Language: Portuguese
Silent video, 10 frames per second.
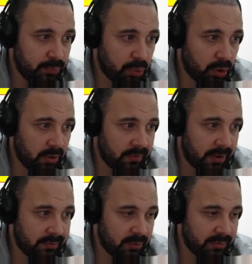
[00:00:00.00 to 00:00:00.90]

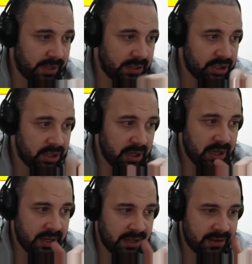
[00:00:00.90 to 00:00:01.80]
provavelmente
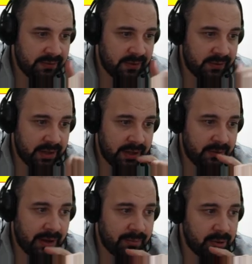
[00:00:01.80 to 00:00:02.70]
entre fevereiro
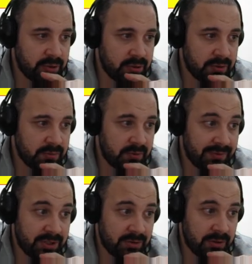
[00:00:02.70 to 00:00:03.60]
e abril de
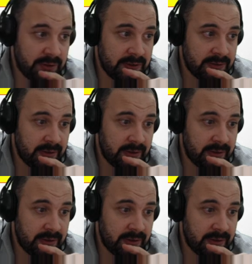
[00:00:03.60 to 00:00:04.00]
2022.